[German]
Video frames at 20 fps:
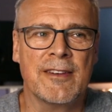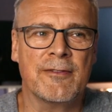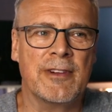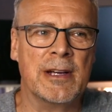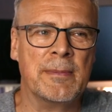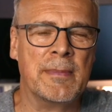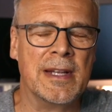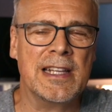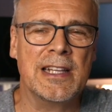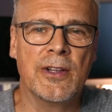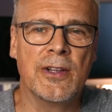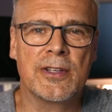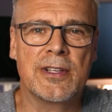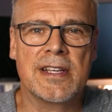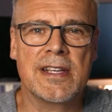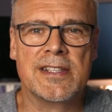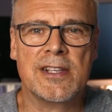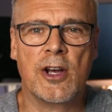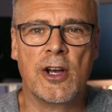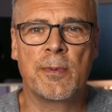weil manche Leute
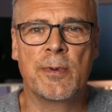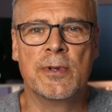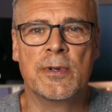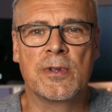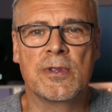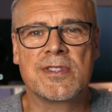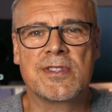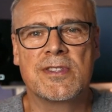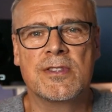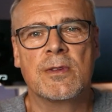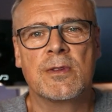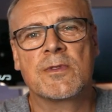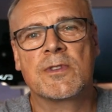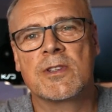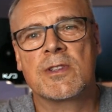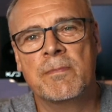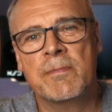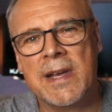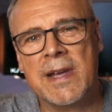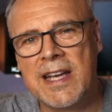das auch benutzen, um
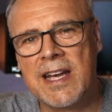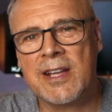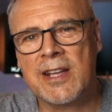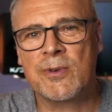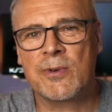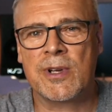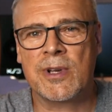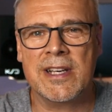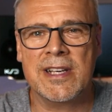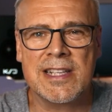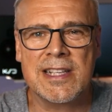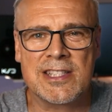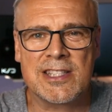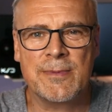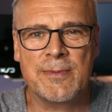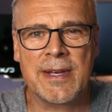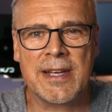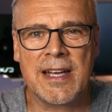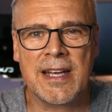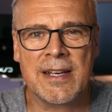zu meckern oder nicht zu
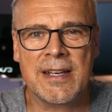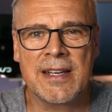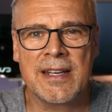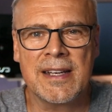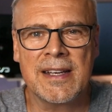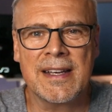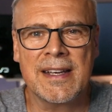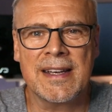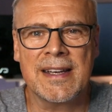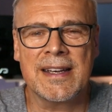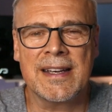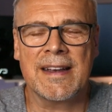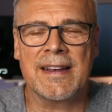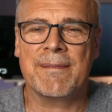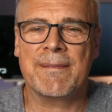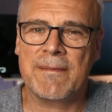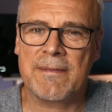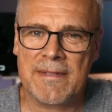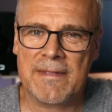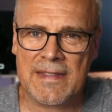meckern.
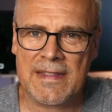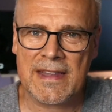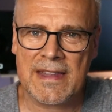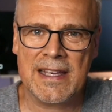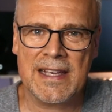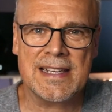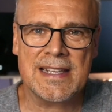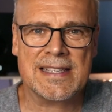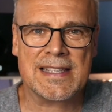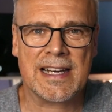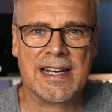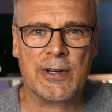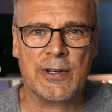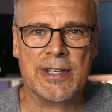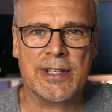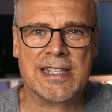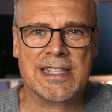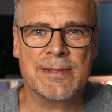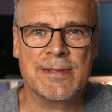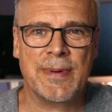Ich zeige euch
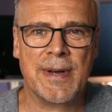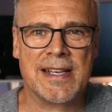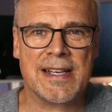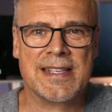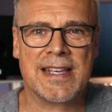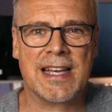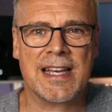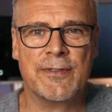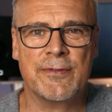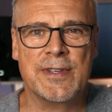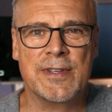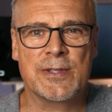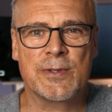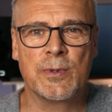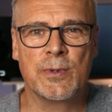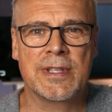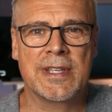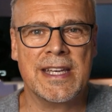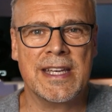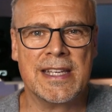jetzt ein paar Sachen, wie es
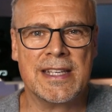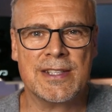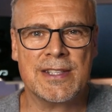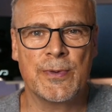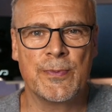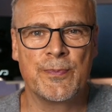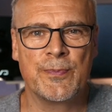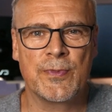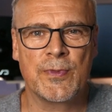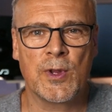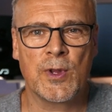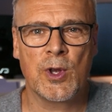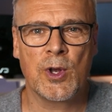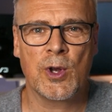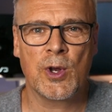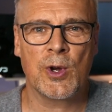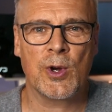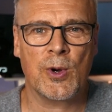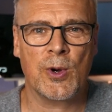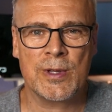gut geht
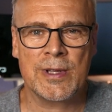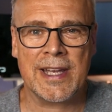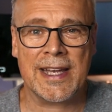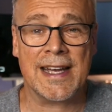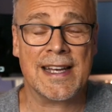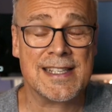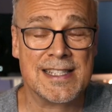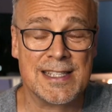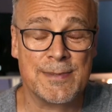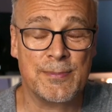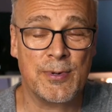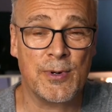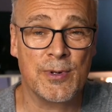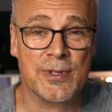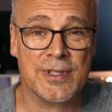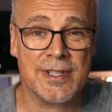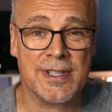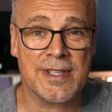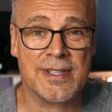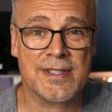und der erste
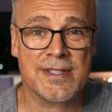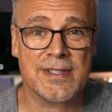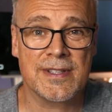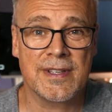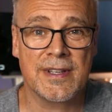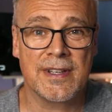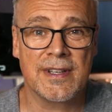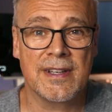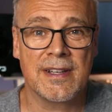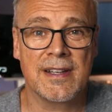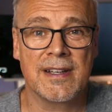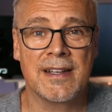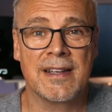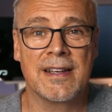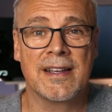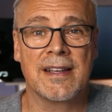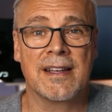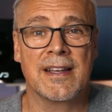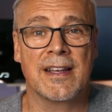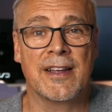Punkt ist,
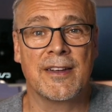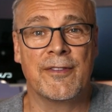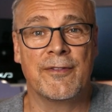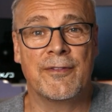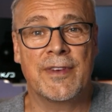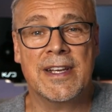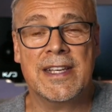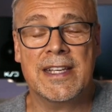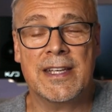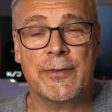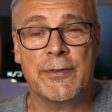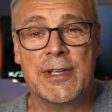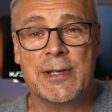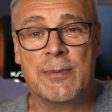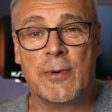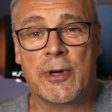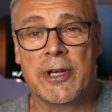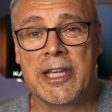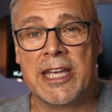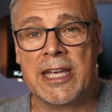wenn ihr
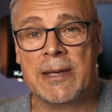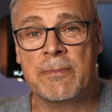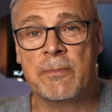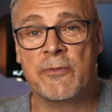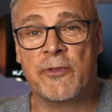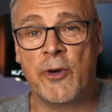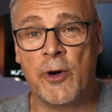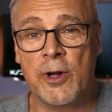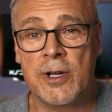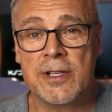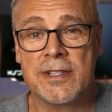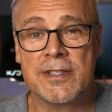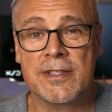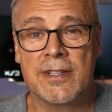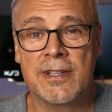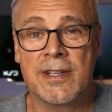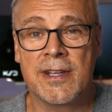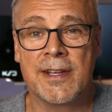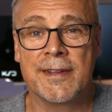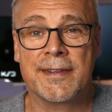Feedback geben wollt,
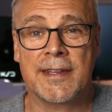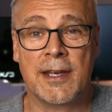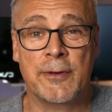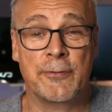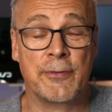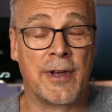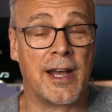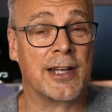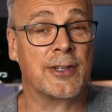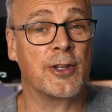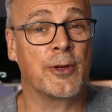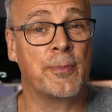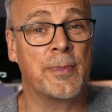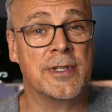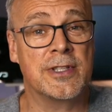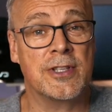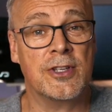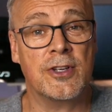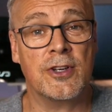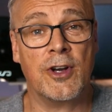dann fragt doch
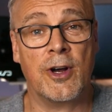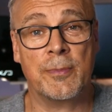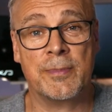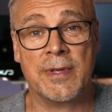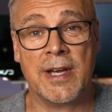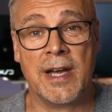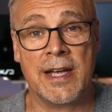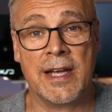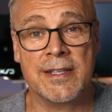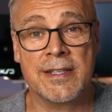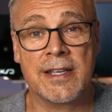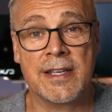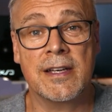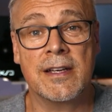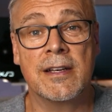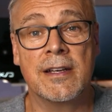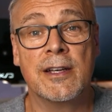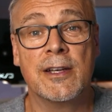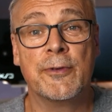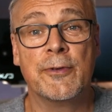bitte, ob der
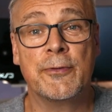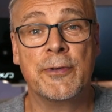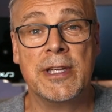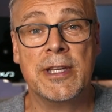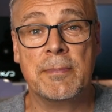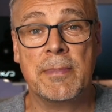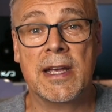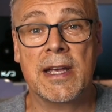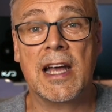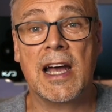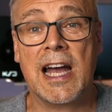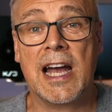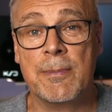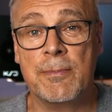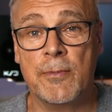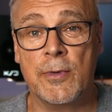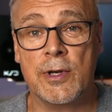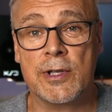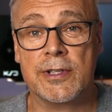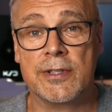andere Feedback
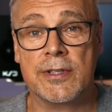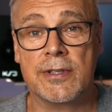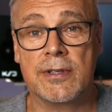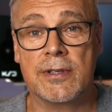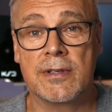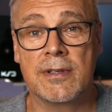haben möchte.